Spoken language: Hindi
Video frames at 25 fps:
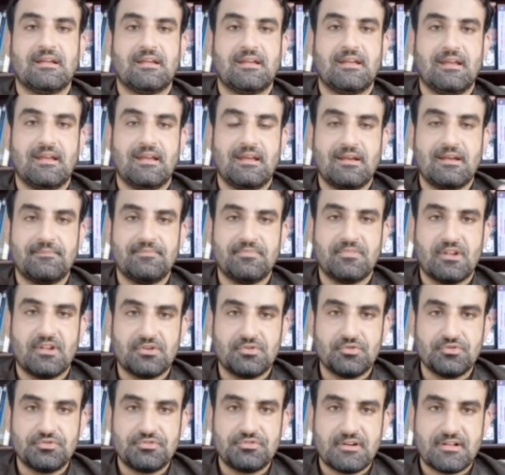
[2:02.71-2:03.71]
कि
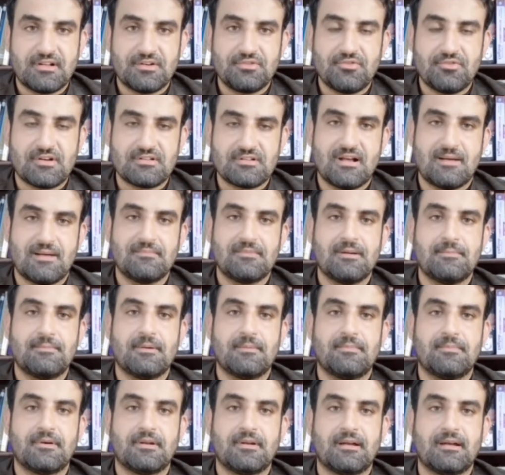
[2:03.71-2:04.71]
यू सेट का जो एग्ज़ाम का
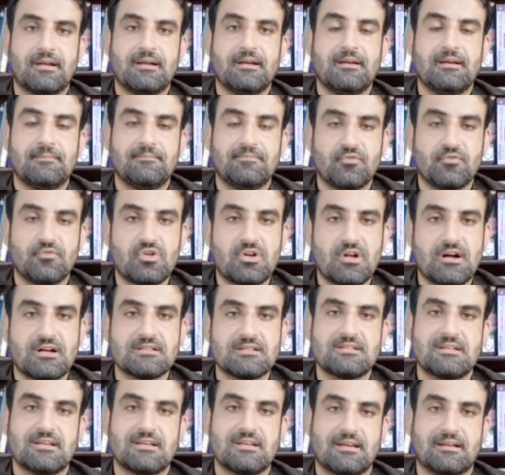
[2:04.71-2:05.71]
पेपर है वो
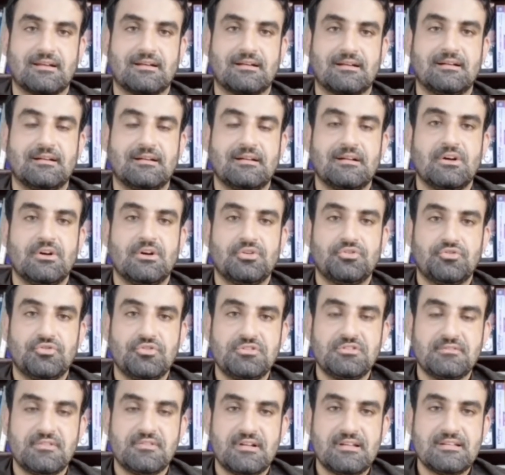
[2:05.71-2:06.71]
कहाँ से आएगा तो
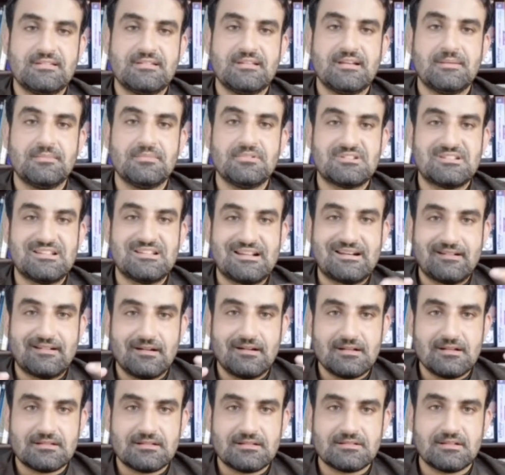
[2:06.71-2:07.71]
इस वाले से हम जनरल
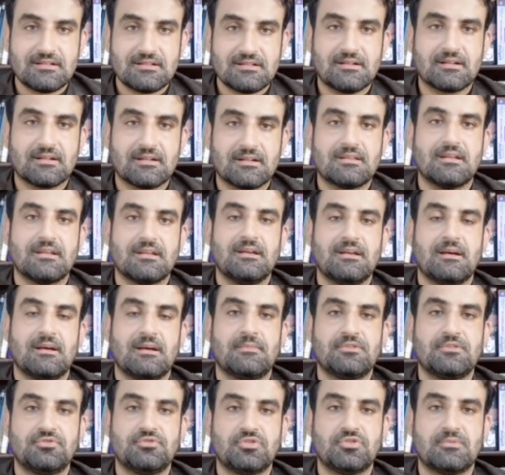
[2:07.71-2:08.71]
डिस्कशन करते हैं हम
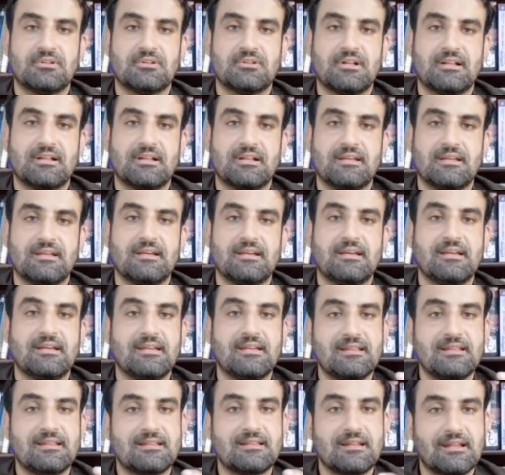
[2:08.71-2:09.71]
बच्चों को बताते हैं कि
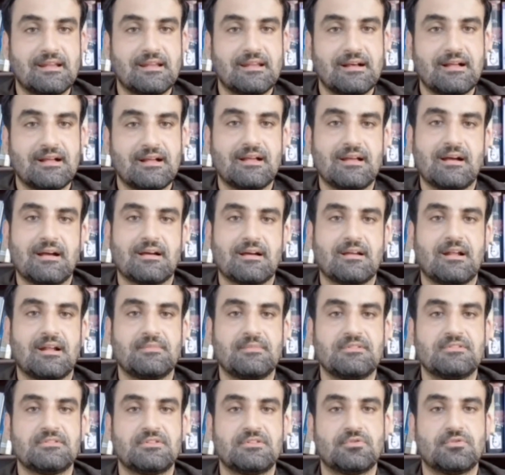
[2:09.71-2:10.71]
ये तरीका है अगर आप
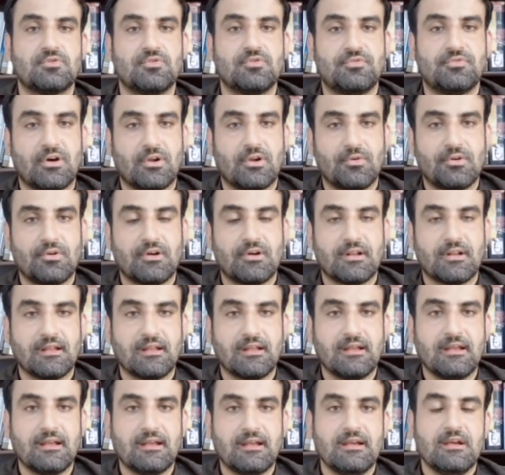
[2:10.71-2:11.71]
इस तरीके को फॉलो
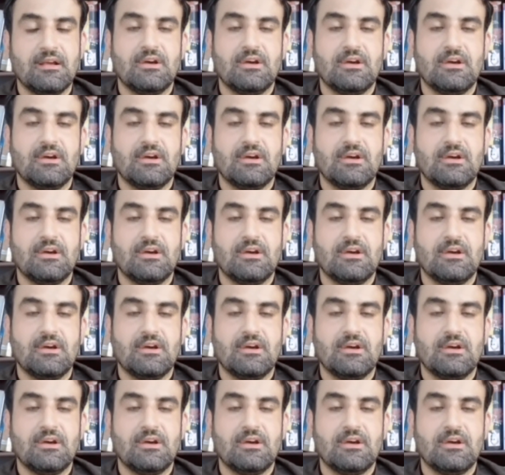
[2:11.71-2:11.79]
करेंगे